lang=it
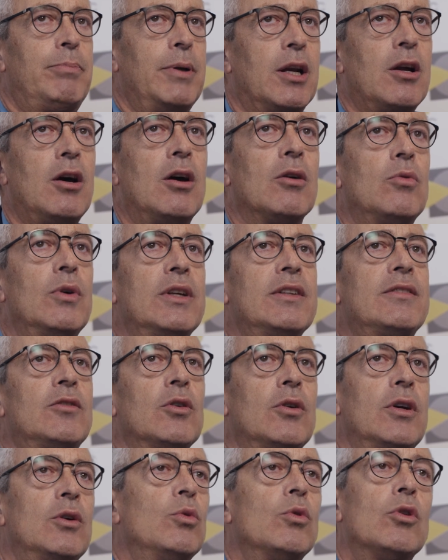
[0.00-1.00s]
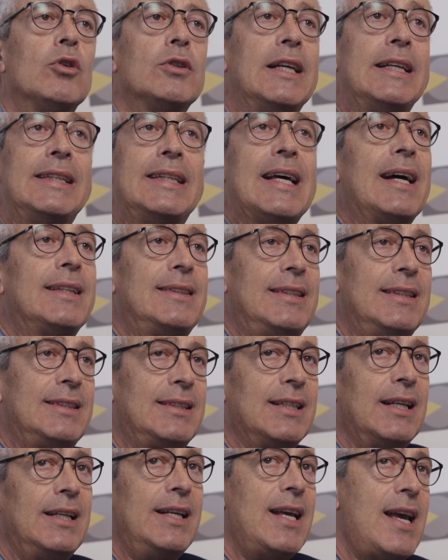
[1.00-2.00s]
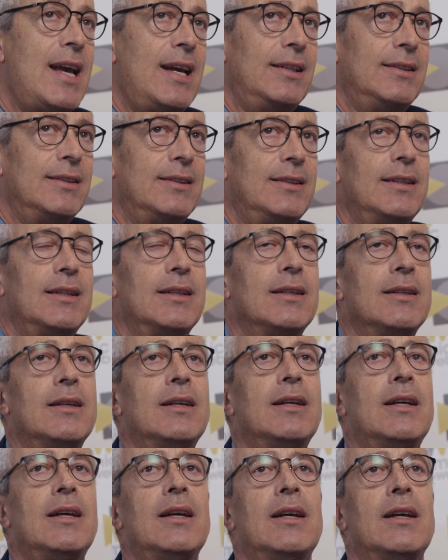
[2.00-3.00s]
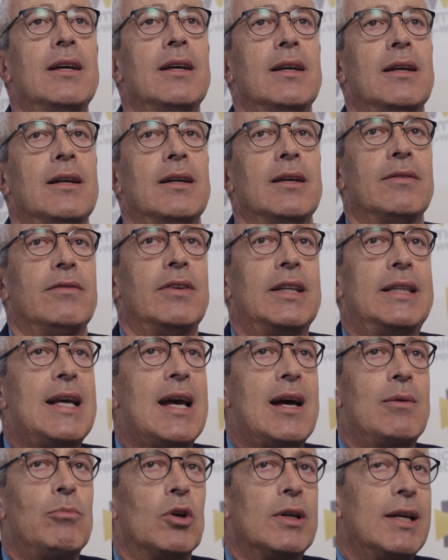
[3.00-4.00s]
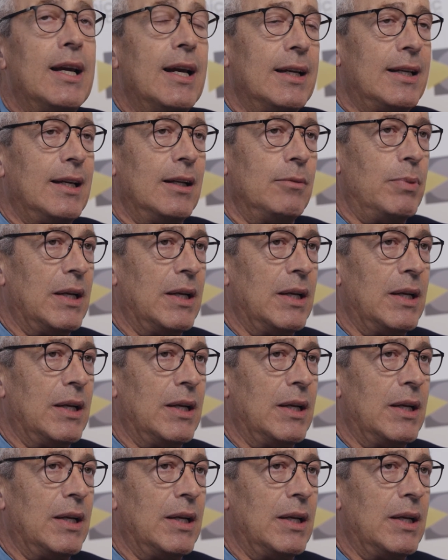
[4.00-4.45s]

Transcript: però questo è uno dei dati salienti. Vediamo che anche il